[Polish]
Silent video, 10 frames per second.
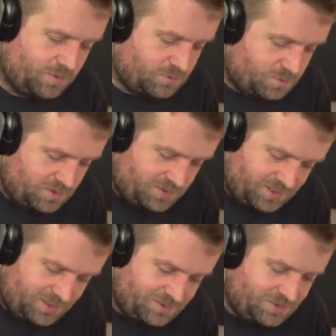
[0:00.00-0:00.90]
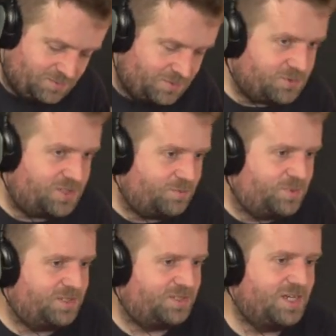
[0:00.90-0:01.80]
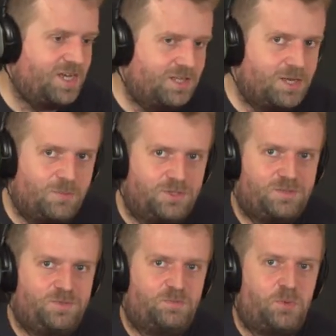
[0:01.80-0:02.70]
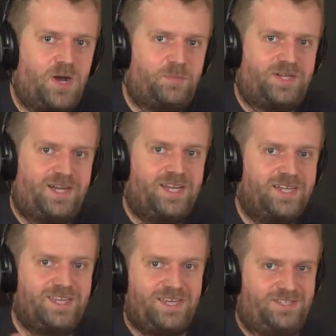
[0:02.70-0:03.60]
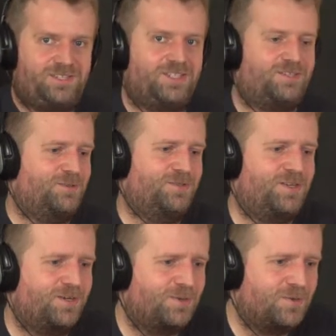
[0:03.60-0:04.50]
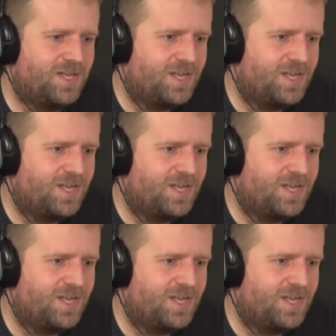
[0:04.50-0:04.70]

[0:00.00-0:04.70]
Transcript: Otóż moi kochani, to może być, to może być pułapka. Nie idźcie tą drogą.